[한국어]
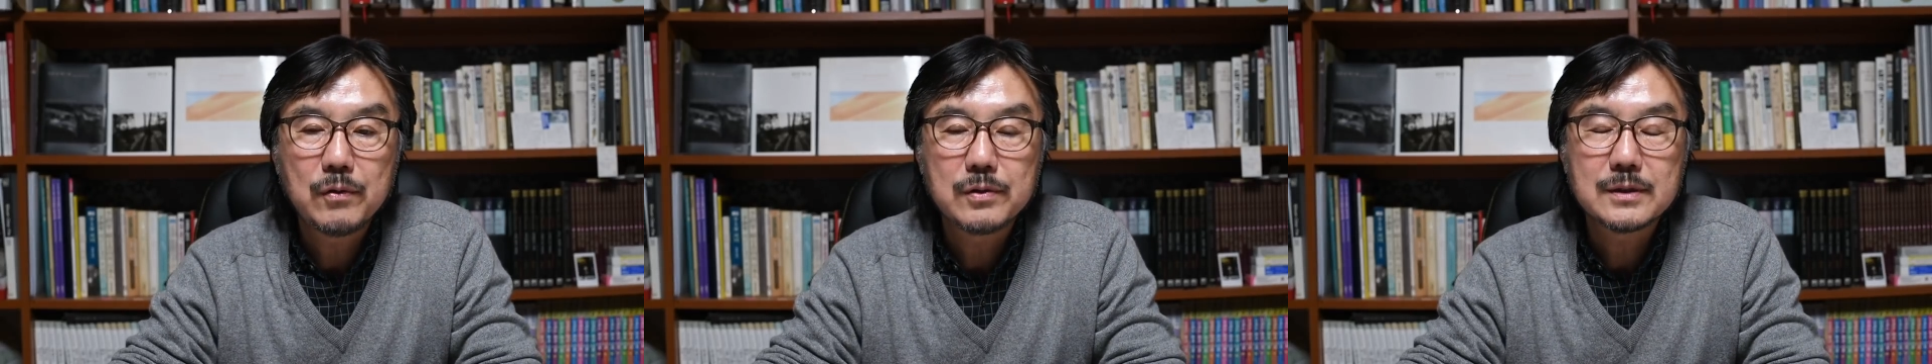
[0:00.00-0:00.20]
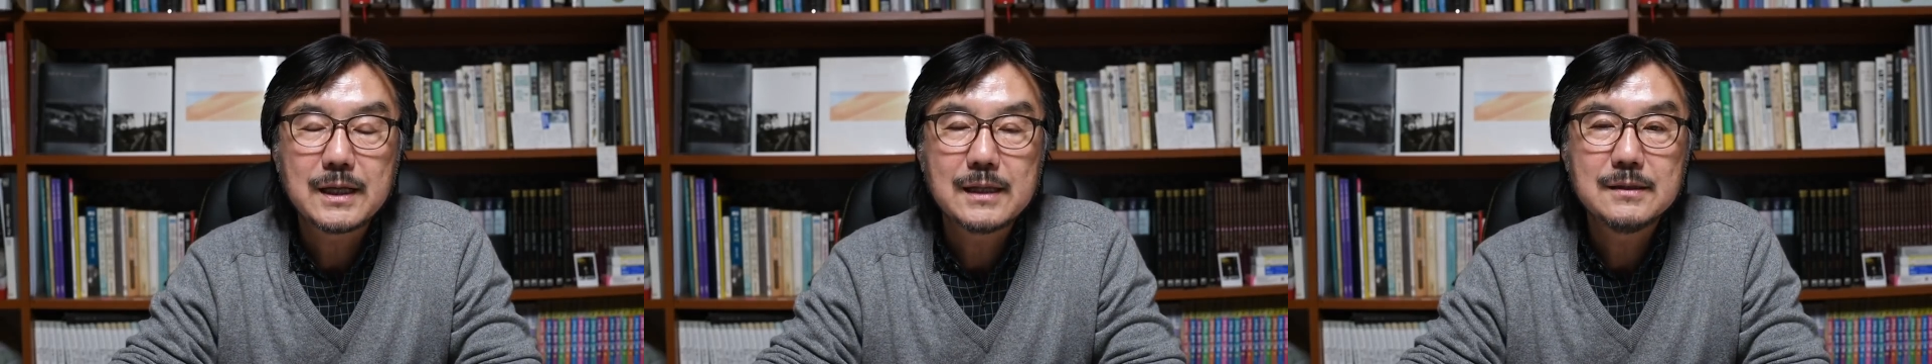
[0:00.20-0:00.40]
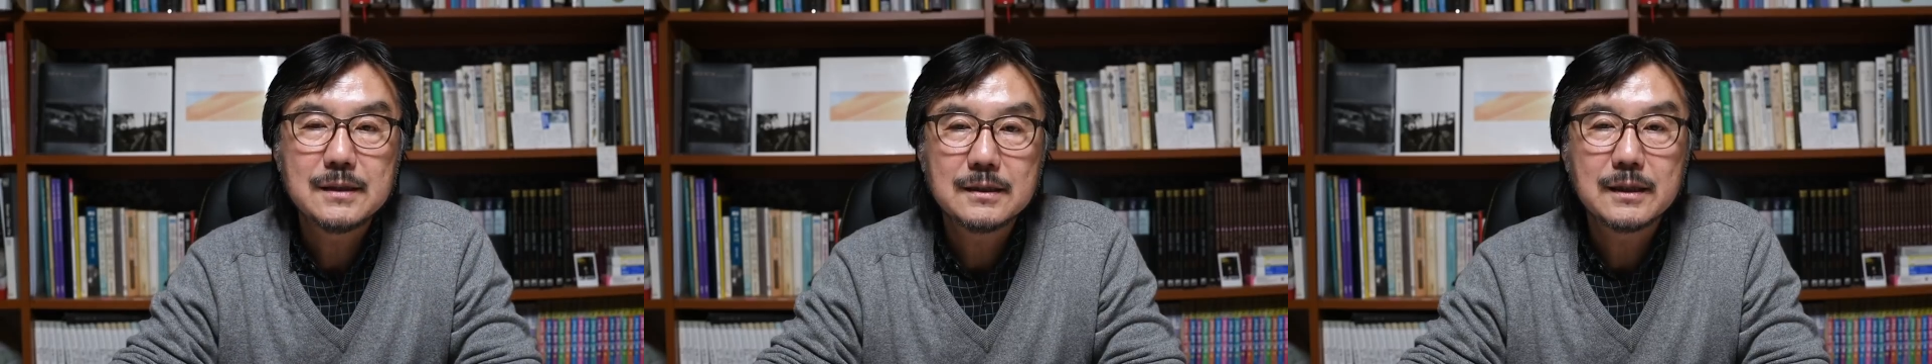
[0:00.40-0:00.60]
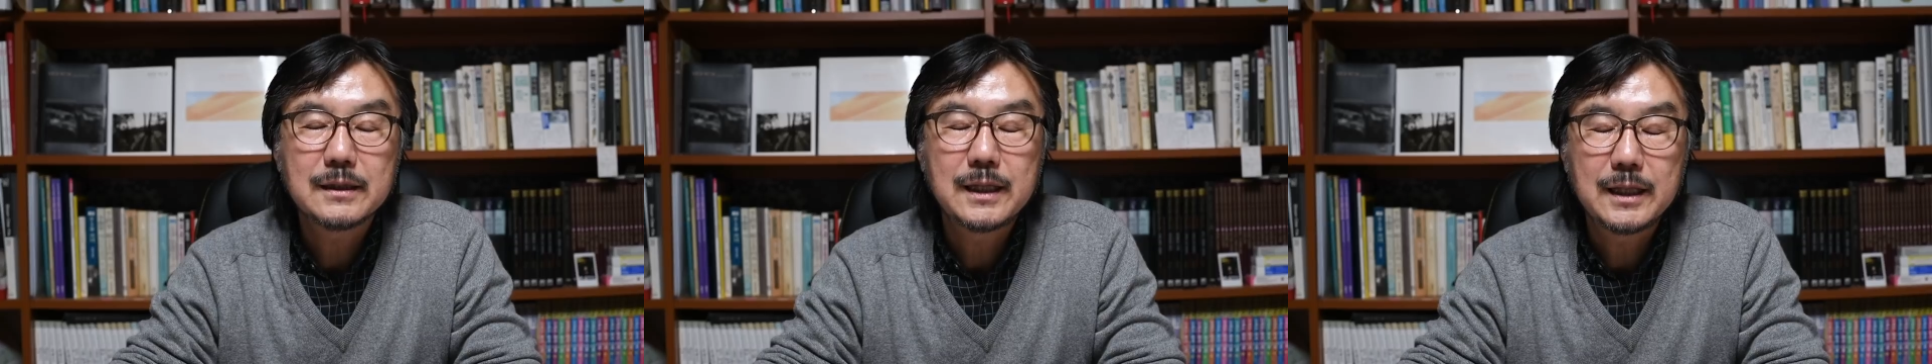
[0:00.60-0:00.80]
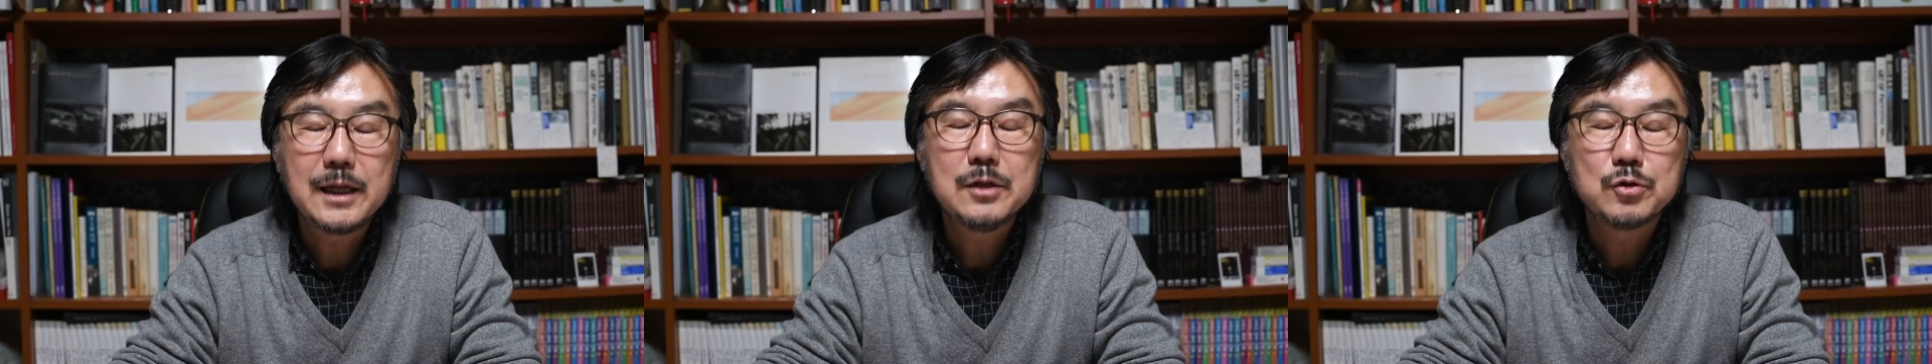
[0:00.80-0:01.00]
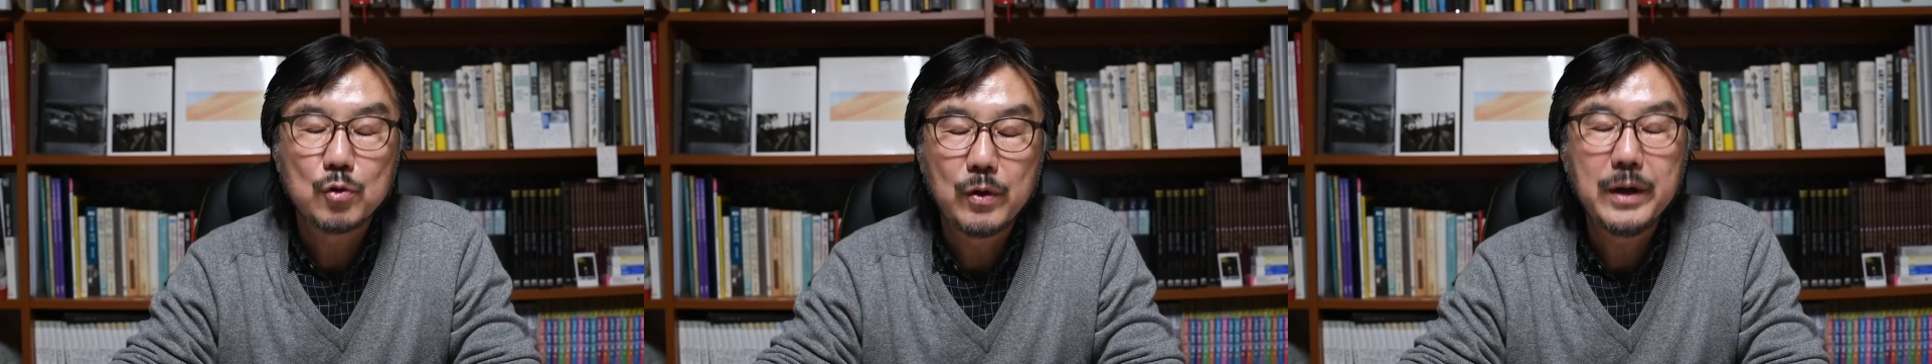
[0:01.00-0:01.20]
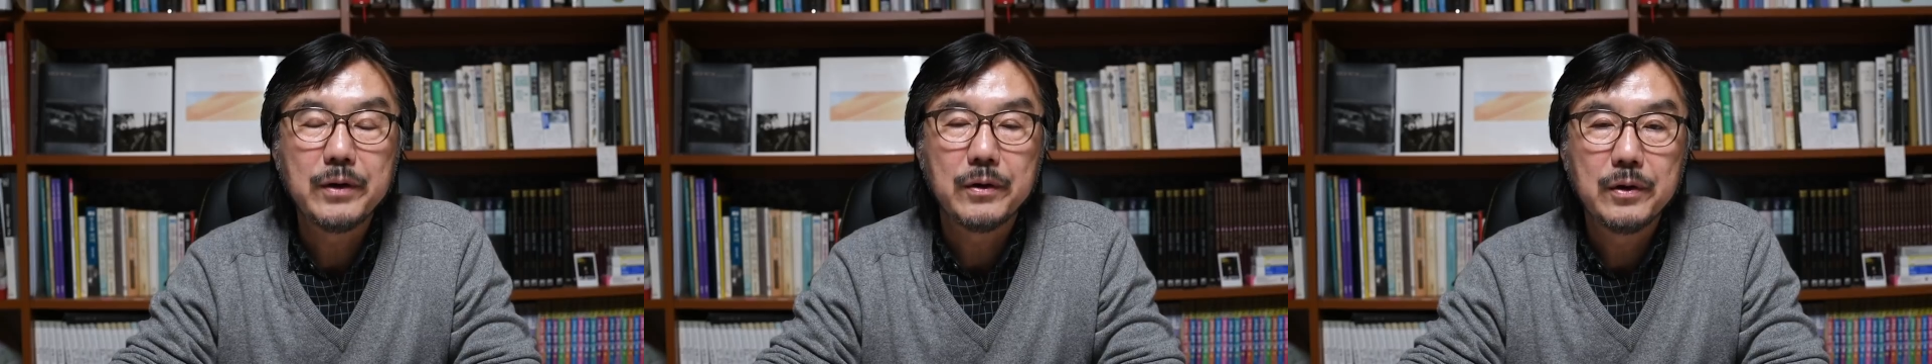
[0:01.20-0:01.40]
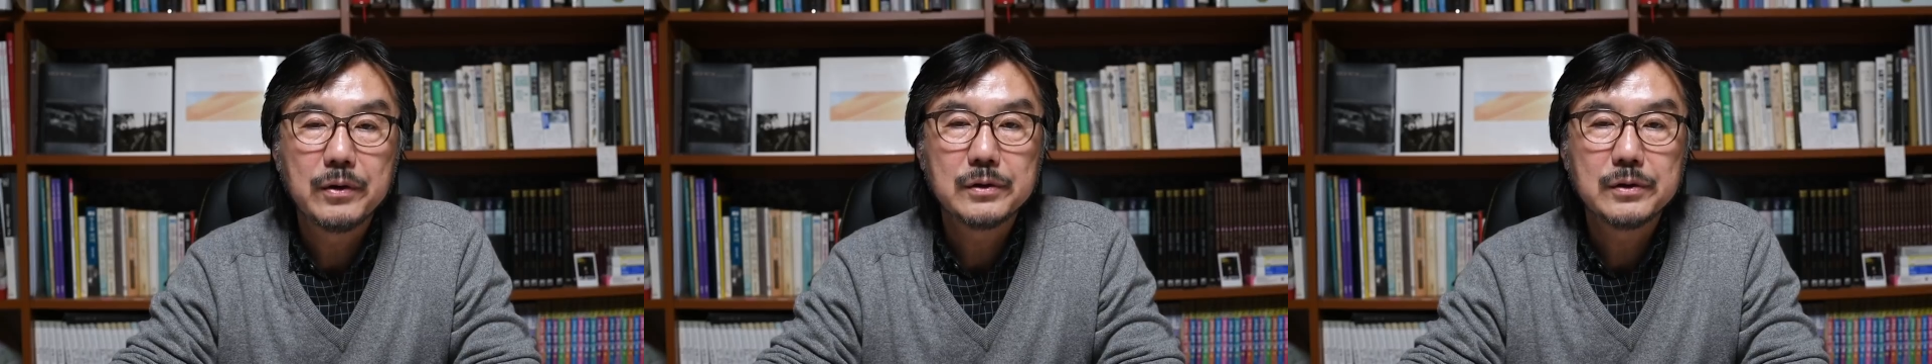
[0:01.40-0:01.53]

있는 사진 자체가 대단히 좋아요.